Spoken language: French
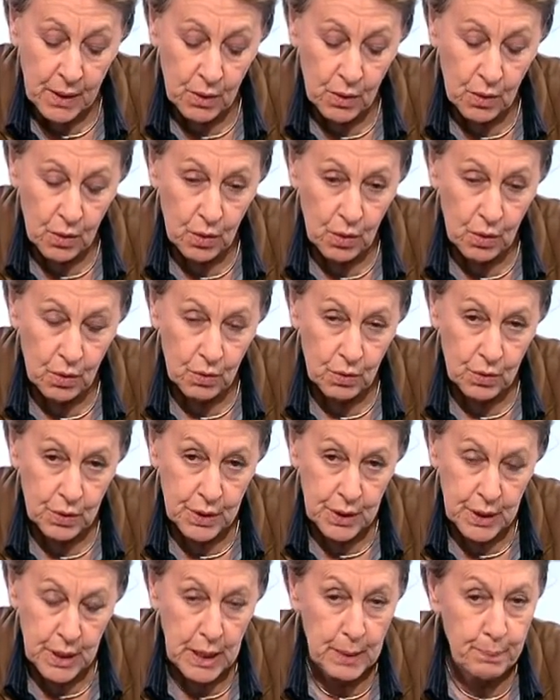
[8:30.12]
euh,
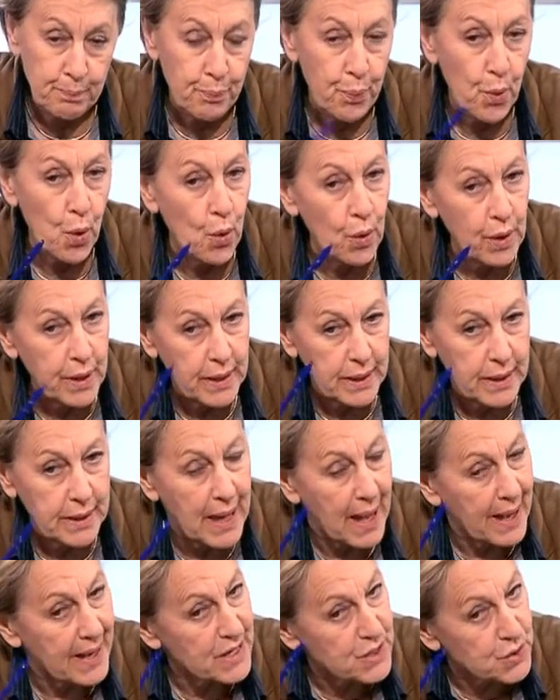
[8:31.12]
il peut,
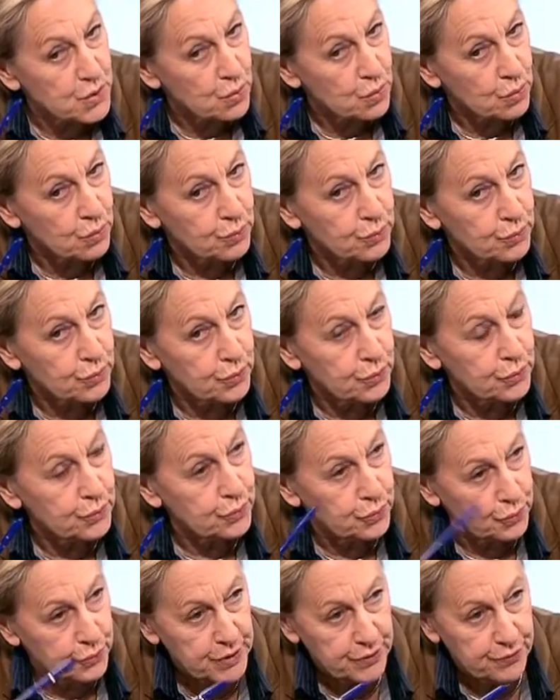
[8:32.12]
il a raison de,
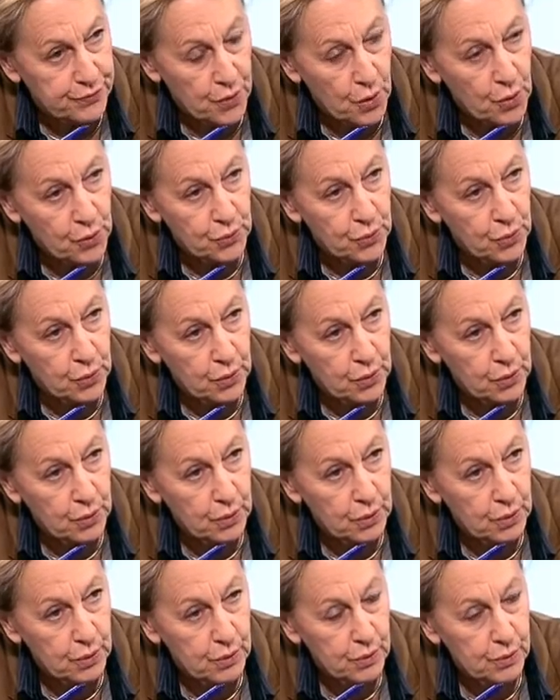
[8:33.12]
de défendre
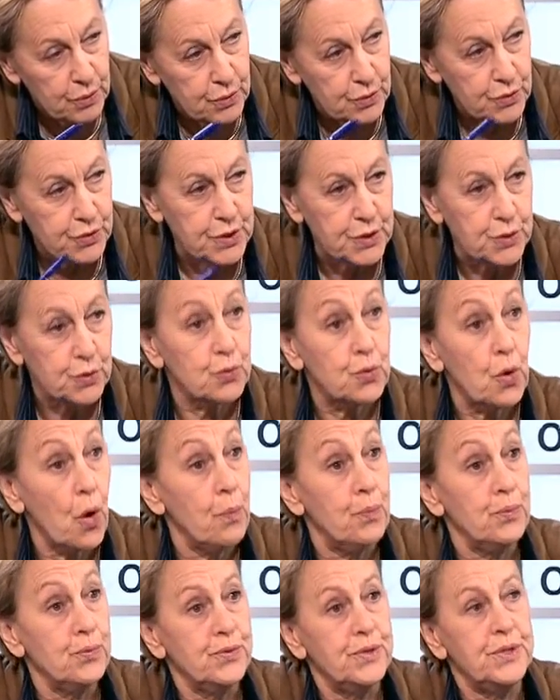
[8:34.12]
euh, son
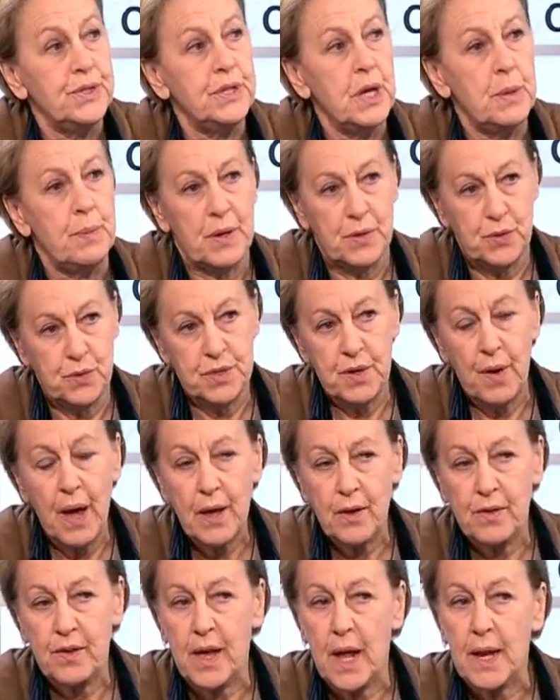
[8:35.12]
corpus d'idées parce que c'est
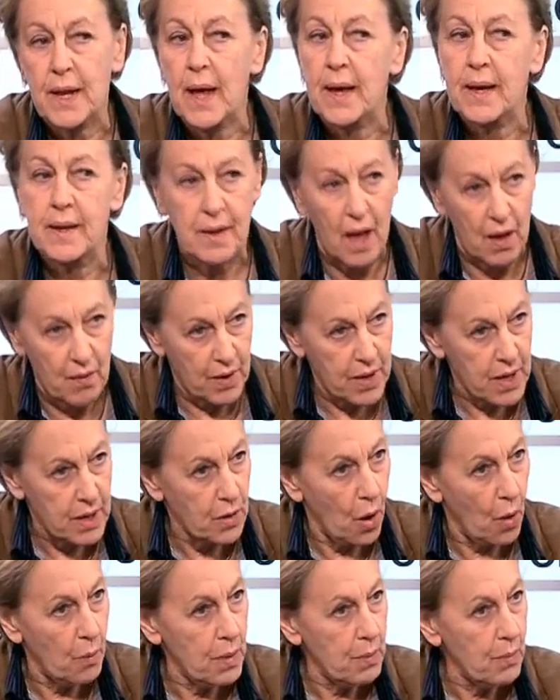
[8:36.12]
vrai que c'est quelqu'un qui travaille
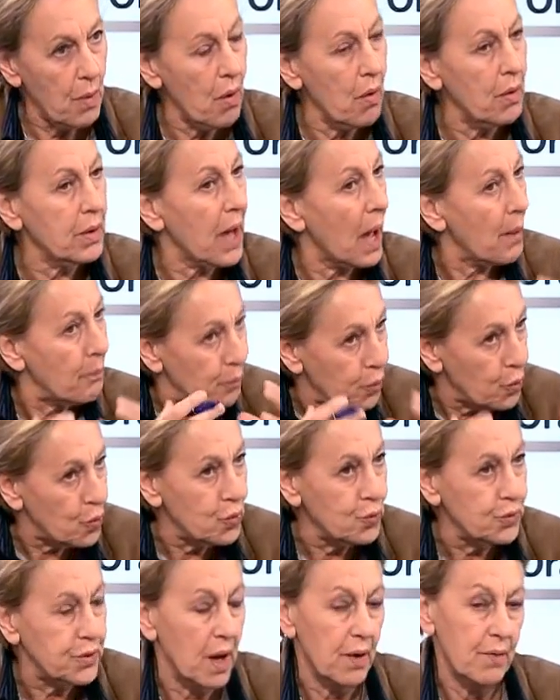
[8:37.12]
énormément, qui a
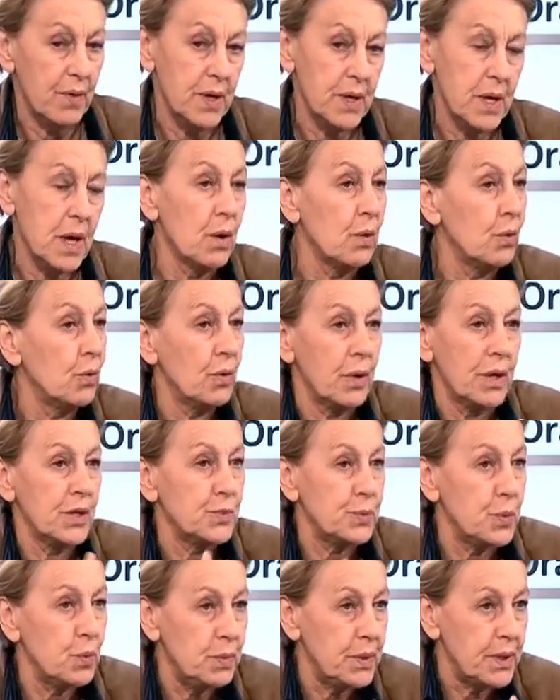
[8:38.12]
beaucoup travaillé. Au
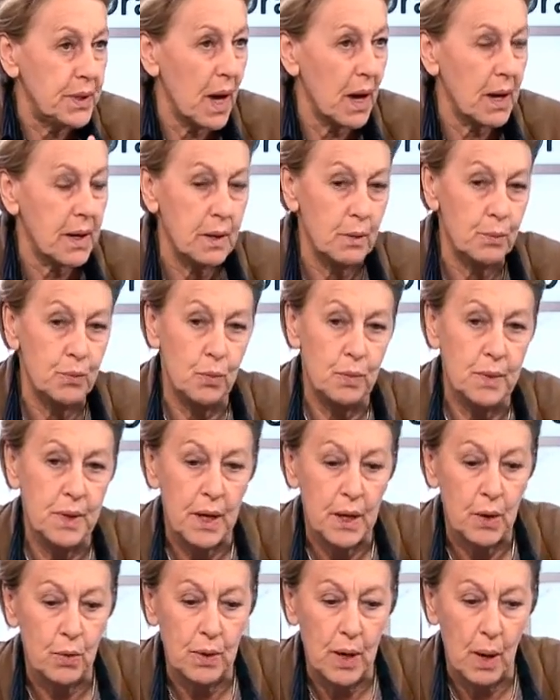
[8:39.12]
Res Publica, qu'il publie
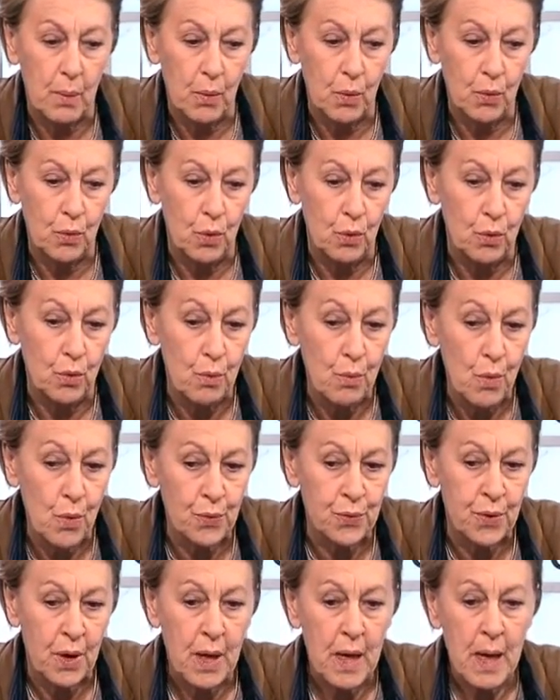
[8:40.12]
régulièrement, le, mhm.
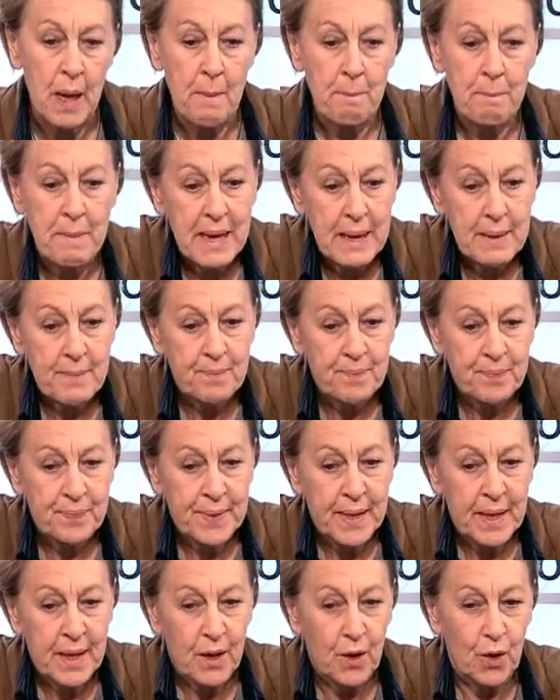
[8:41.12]
montre. Mais
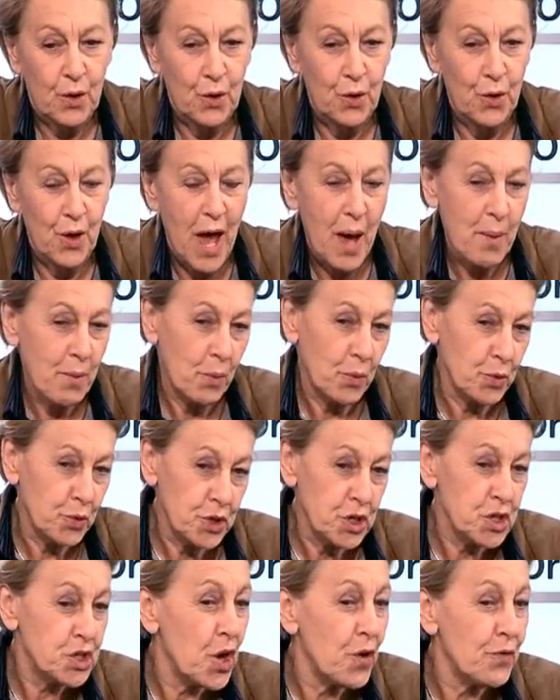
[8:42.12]
euh, à un moment
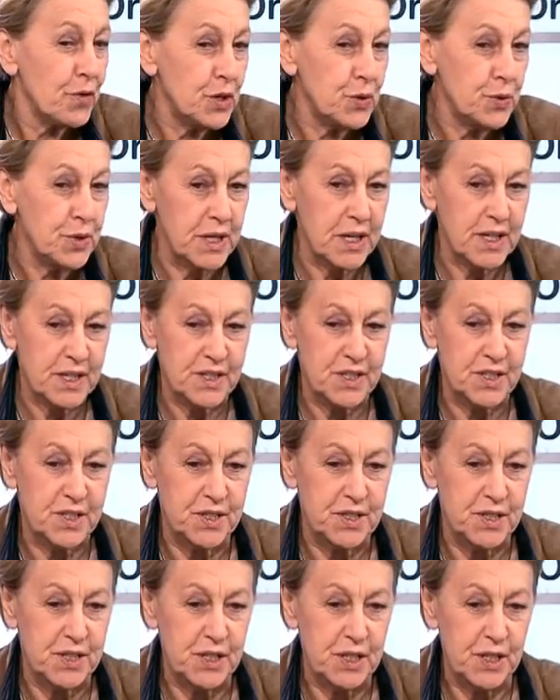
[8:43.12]
donné, j'ai envie de dire
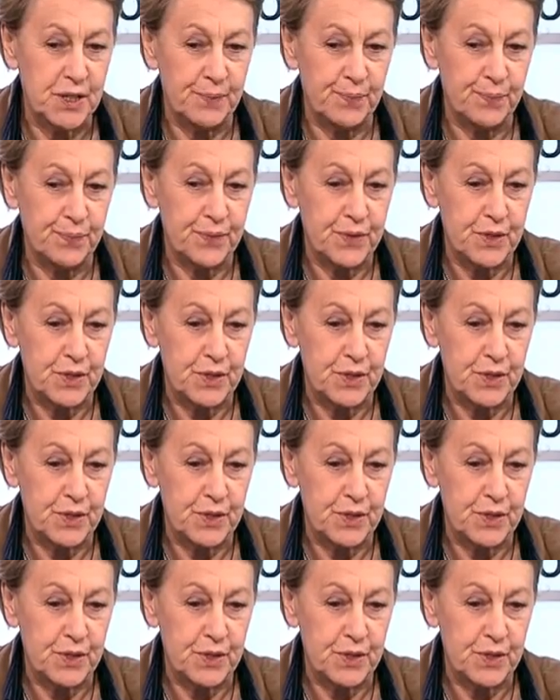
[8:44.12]
si